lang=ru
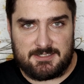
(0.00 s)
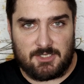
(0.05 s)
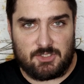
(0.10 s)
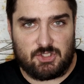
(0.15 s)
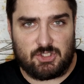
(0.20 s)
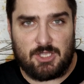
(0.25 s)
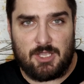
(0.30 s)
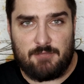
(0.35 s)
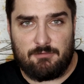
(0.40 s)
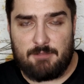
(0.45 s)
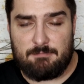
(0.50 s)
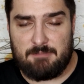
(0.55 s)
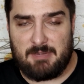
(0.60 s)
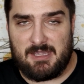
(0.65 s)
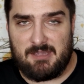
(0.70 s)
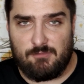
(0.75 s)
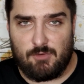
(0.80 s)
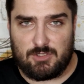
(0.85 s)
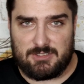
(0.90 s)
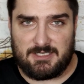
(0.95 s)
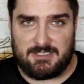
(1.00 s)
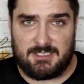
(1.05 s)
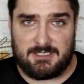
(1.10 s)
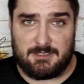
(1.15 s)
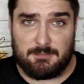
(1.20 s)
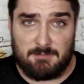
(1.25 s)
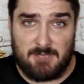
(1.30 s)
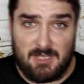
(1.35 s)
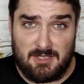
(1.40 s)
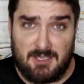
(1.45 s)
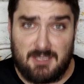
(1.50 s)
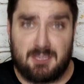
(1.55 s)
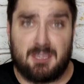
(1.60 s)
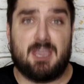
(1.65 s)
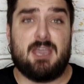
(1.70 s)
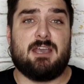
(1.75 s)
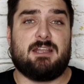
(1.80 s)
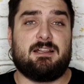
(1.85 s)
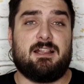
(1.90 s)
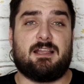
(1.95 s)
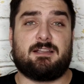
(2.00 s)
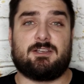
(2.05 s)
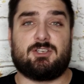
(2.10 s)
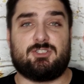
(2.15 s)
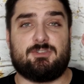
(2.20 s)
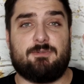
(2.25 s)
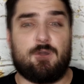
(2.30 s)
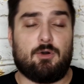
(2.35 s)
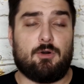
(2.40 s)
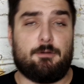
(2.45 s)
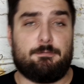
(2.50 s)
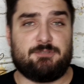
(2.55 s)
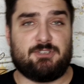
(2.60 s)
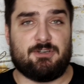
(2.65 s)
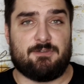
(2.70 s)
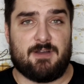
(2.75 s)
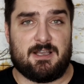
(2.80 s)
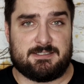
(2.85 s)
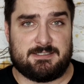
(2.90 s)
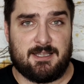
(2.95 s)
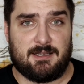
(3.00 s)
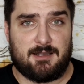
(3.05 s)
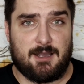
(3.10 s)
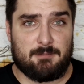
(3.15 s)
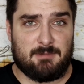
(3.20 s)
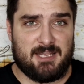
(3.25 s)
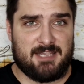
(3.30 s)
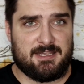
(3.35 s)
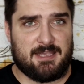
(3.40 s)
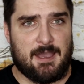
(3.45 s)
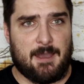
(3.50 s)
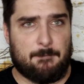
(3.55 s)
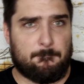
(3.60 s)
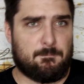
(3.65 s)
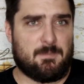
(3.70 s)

зачитаю вам перевод этих мнений для нашего общего ознакомления.